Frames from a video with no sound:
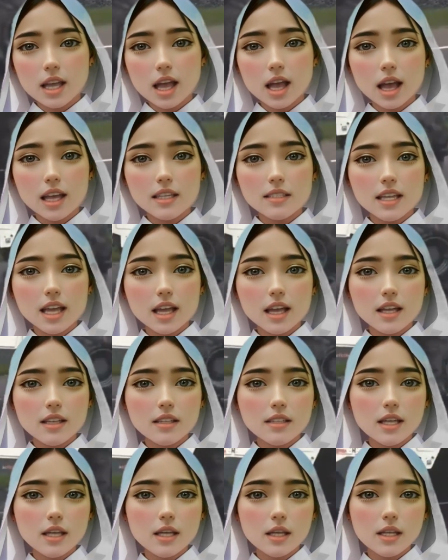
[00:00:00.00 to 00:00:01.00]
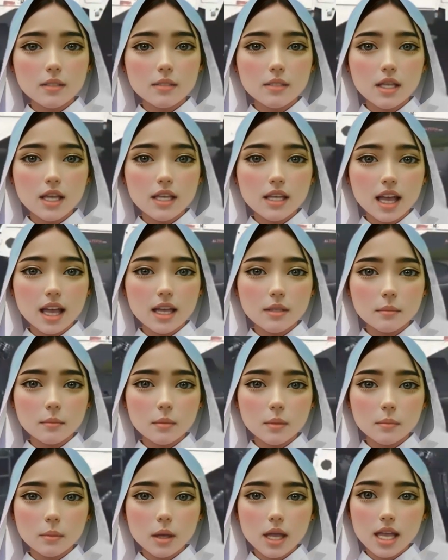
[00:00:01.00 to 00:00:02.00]
yang ada
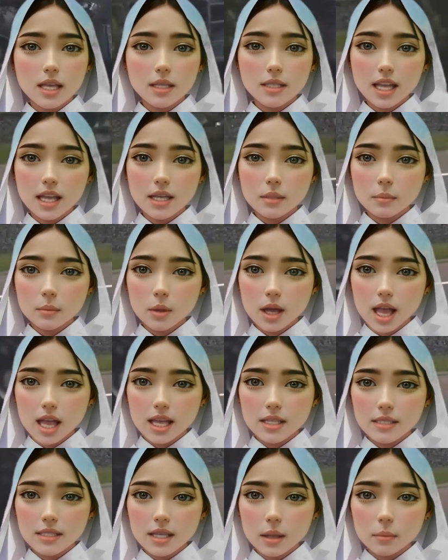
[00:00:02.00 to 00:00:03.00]
dengan memberikan bahan